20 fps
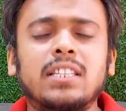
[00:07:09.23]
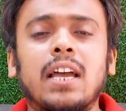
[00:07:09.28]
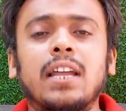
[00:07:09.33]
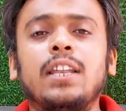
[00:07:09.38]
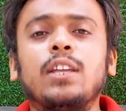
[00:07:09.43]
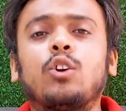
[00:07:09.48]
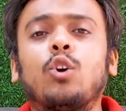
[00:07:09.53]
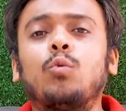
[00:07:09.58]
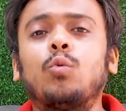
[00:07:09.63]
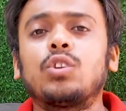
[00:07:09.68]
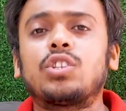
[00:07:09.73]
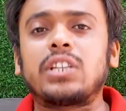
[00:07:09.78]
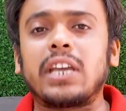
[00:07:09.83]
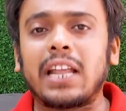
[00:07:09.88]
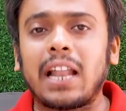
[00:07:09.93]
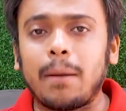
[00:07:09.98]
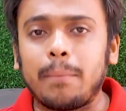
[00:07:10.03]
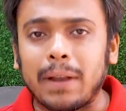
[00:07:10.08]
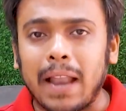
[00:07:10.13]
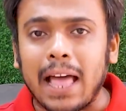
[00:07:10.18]
सहनी को वो
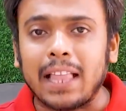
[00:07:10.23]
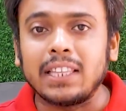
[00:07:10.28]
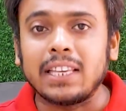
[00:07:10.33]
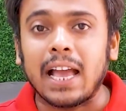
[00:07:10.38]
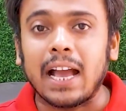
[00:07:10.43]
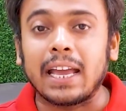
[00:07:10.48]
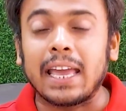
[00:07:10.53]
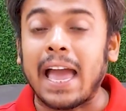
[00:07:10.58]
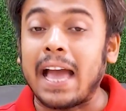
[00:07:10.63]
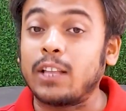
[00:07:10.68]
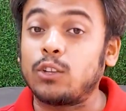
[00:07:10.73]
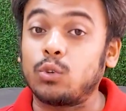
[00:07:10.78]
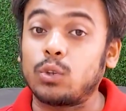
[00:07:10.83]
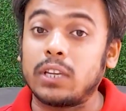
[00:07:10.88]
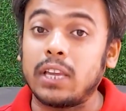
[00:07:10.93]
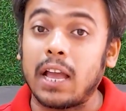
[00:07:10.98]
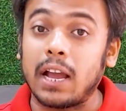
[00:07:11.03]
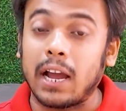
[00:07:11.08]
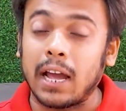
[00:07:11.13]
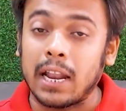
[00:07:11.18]
चेहरा बना दिया गया है
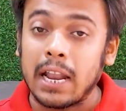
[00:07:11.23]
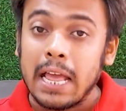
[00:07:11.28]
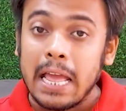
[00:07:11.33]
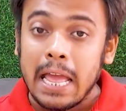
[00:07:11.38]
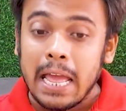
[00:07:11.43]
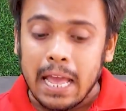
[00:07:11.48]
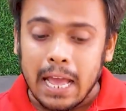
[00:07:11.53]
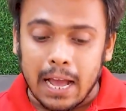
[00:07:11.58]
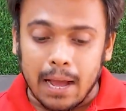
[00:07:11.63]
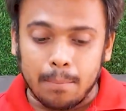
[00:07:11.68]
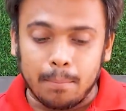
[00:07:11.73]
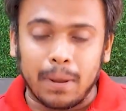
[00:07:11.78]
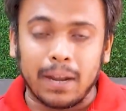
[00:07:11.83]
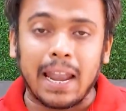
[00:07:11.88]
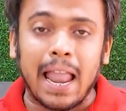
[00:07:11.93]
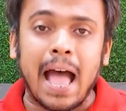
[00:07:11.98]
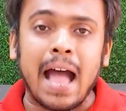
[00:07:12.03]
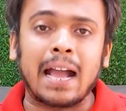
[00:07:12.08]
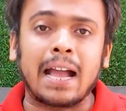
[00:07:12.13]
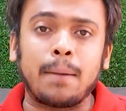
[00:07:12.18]
चूँकि अगर
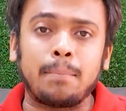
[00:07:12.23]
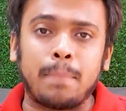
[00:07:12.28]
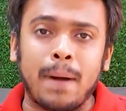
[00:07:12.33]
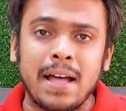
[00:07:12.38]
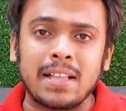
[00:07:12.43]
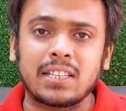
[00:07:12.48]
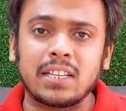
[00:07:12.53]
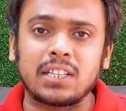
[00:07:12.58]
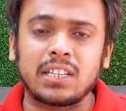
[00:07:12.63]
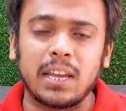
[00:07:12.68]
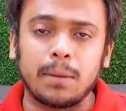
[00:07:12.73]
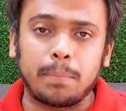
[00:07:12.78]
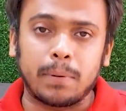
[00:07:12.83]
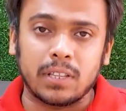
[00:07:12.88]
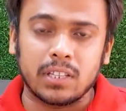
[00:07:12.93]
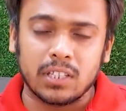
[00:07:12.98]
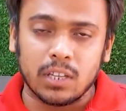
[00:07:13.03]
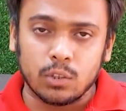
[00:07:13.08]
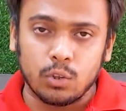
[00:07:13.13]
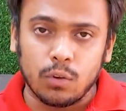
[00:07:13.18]
मल्लाह का पाँच से छः
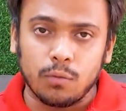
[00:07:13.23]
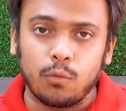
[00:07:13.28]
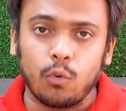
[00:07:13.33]
प्रतिशत जो